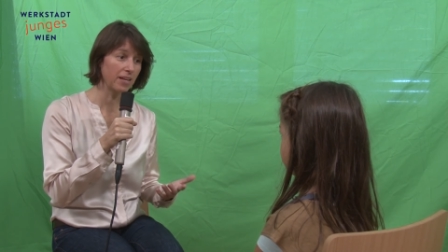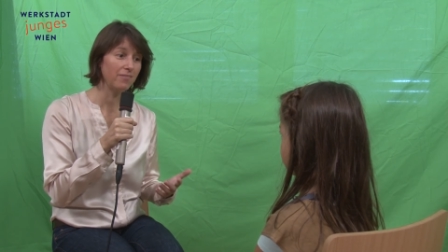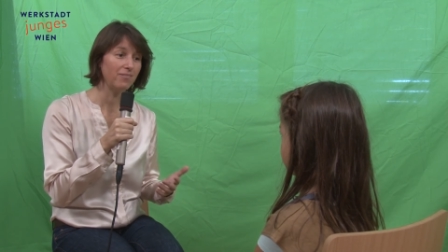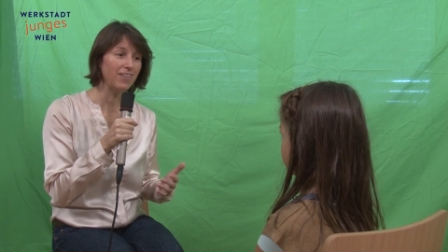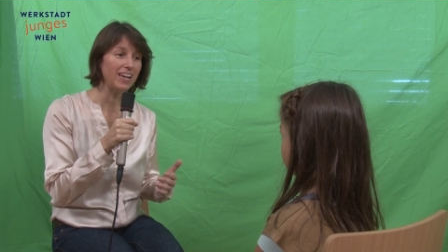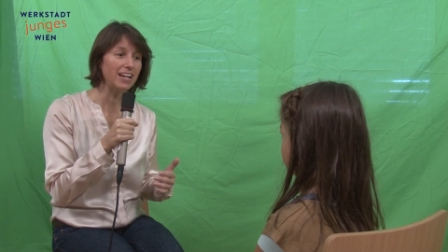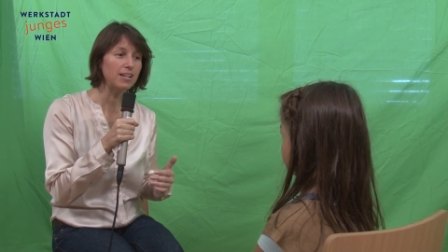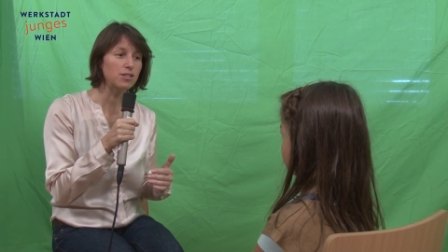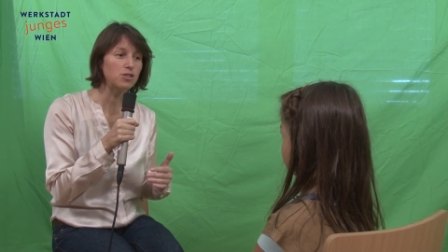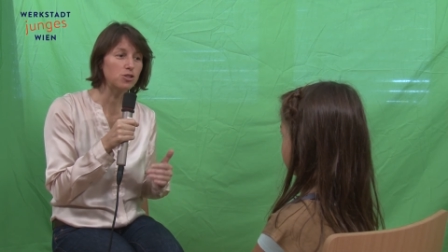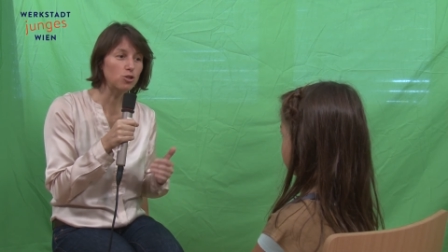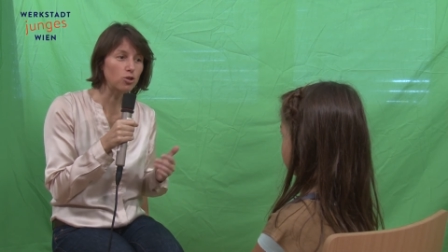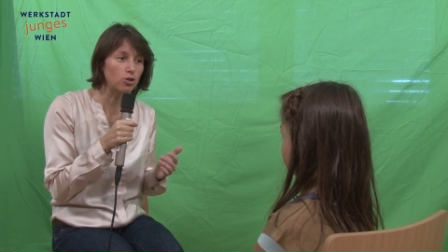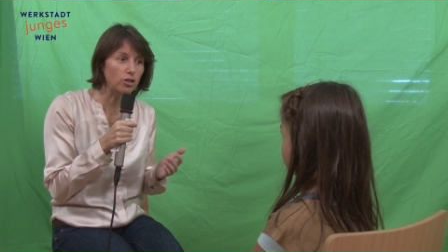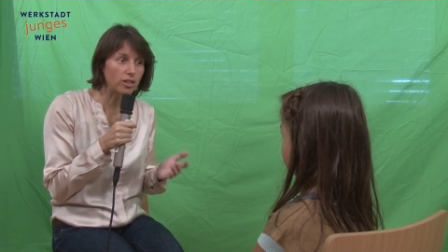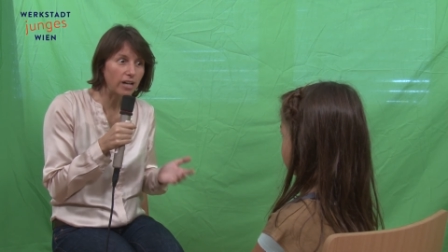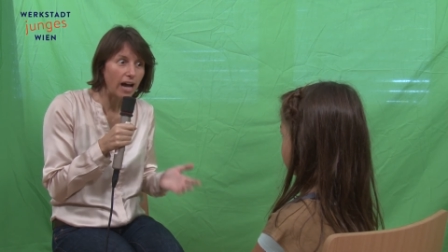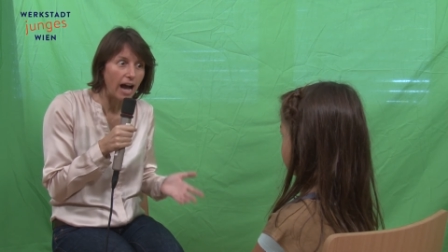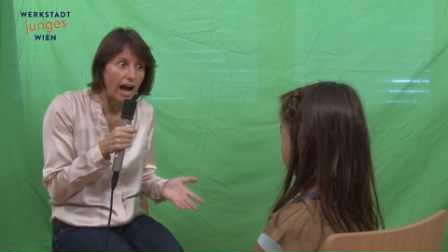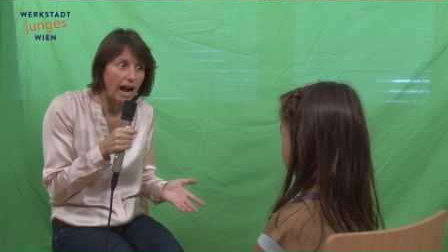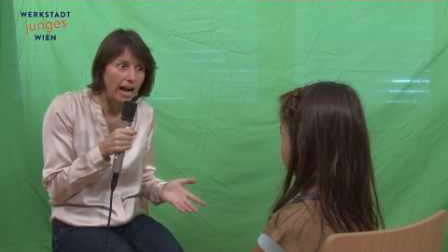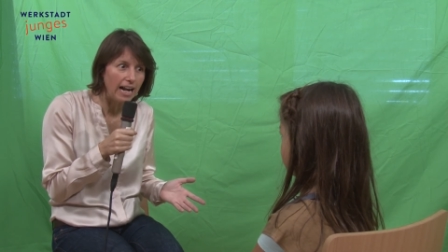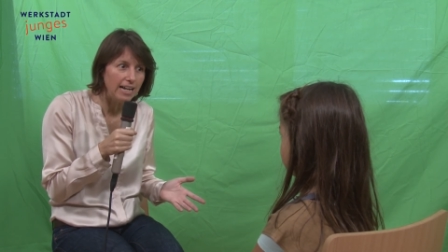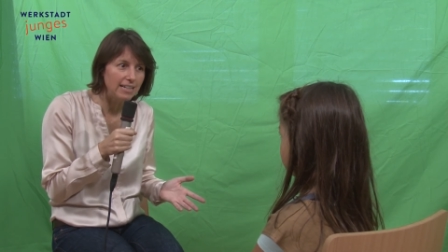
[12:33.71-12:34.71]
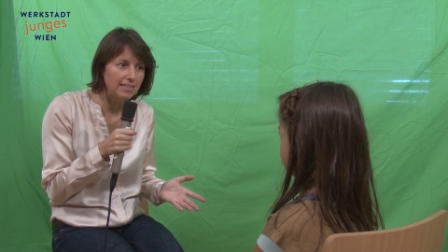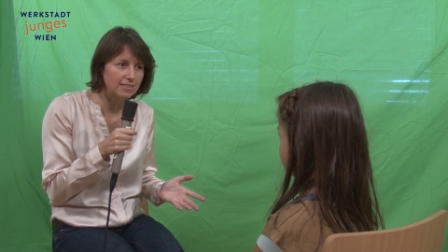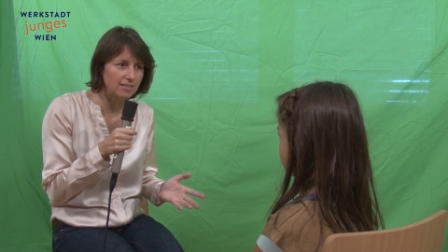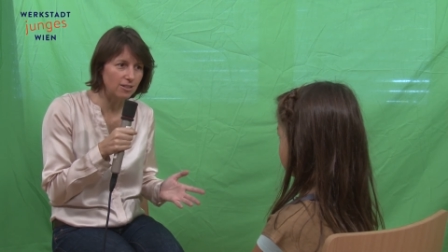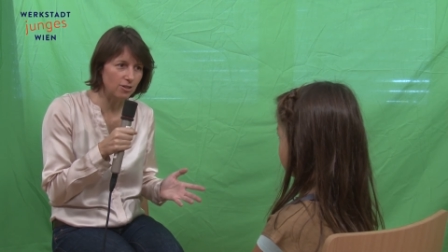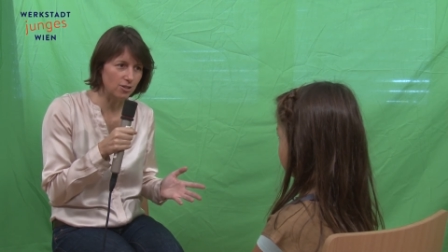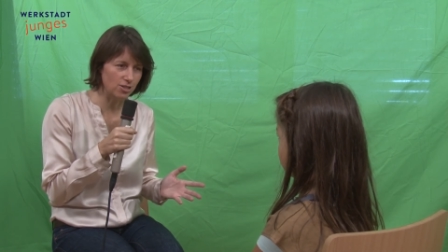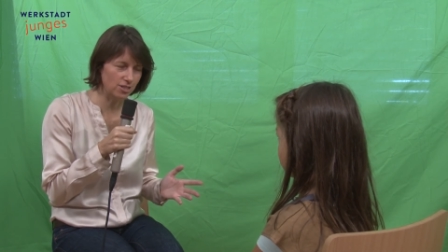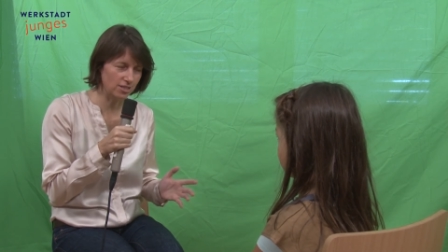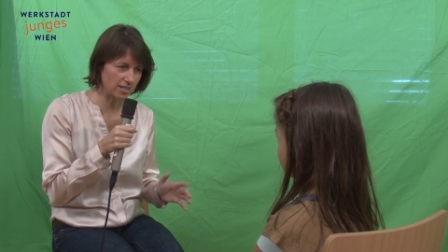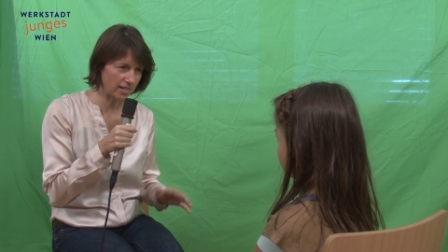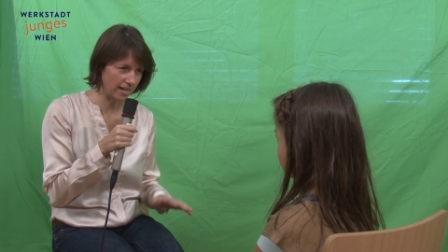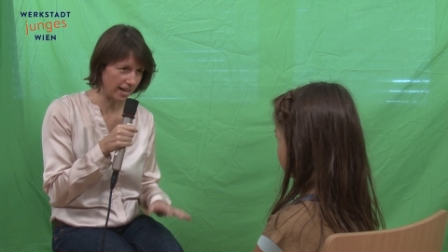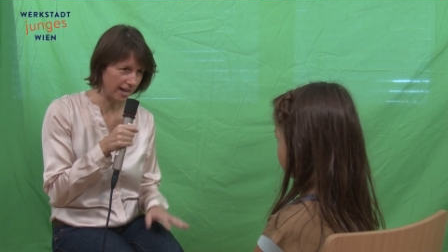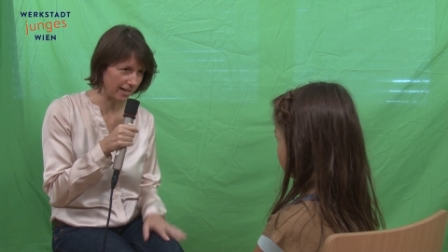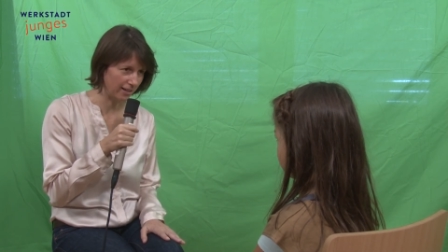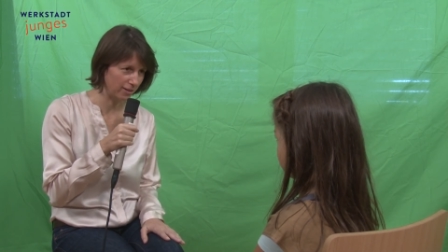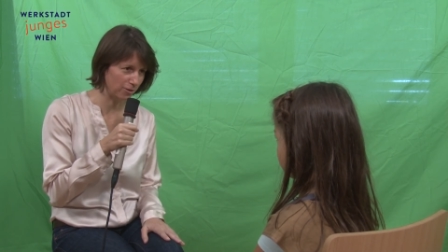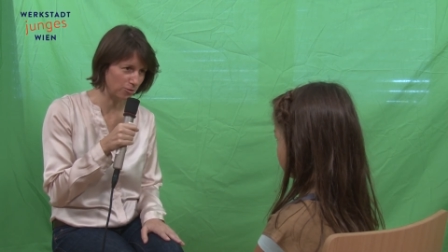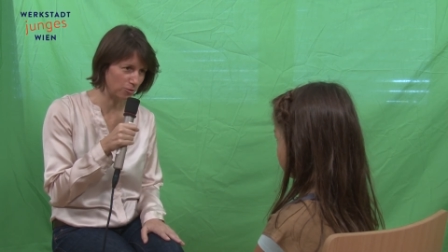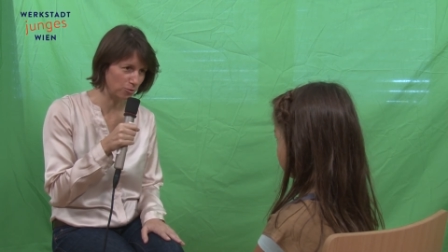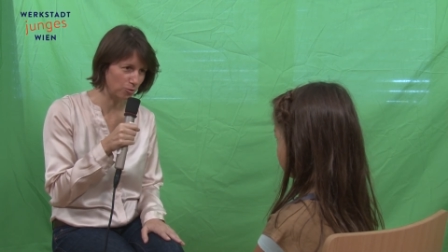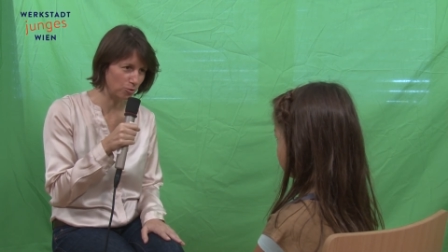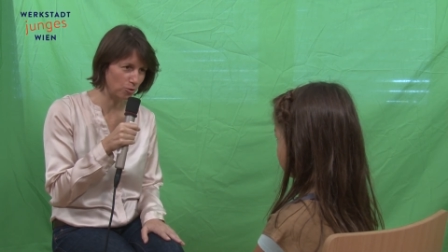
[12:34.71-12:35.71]
weil es so kalt aus der
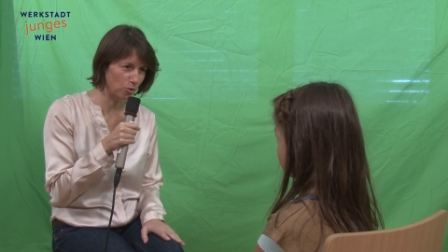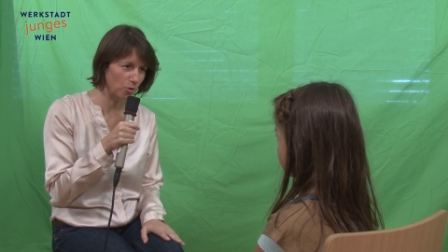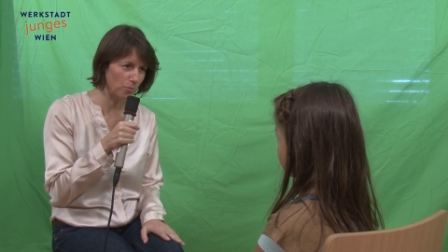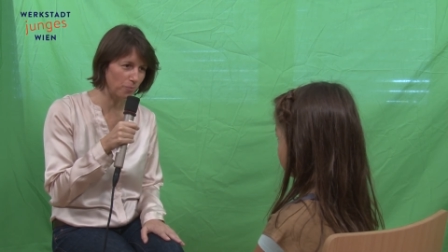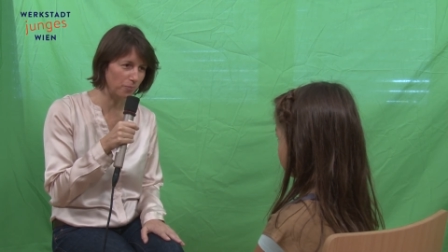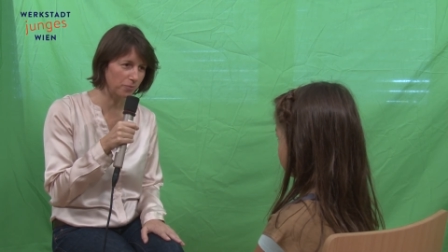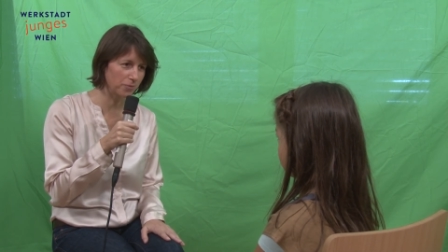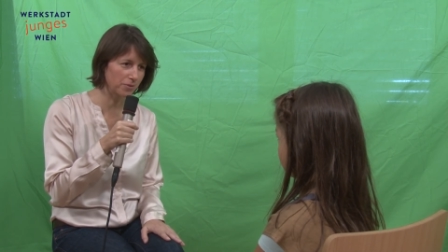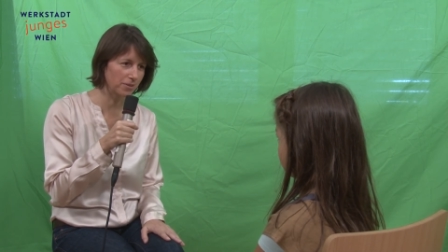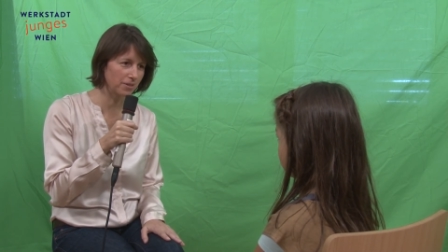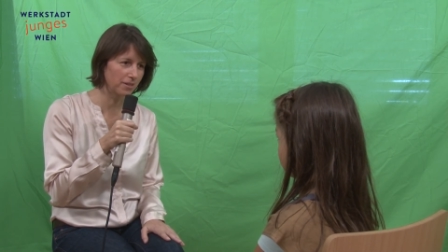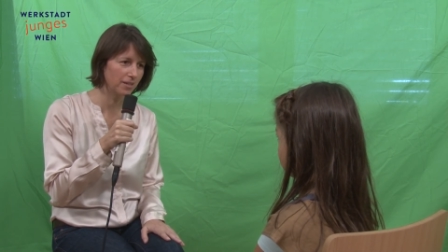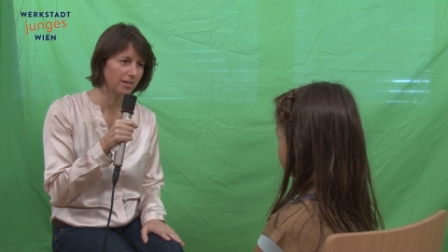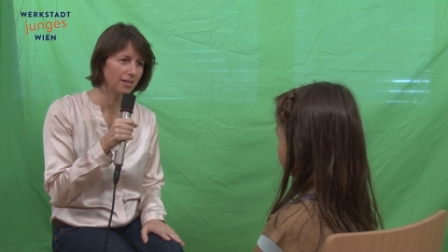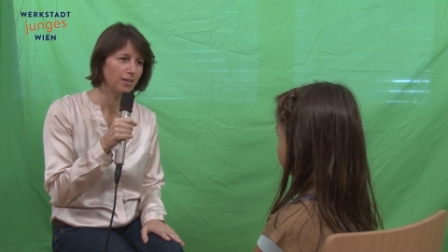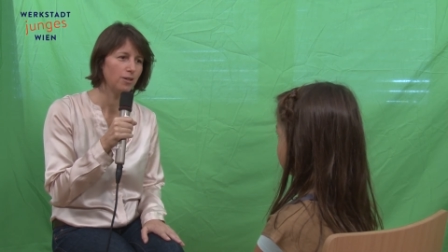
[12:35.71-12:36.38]
Leitung kommt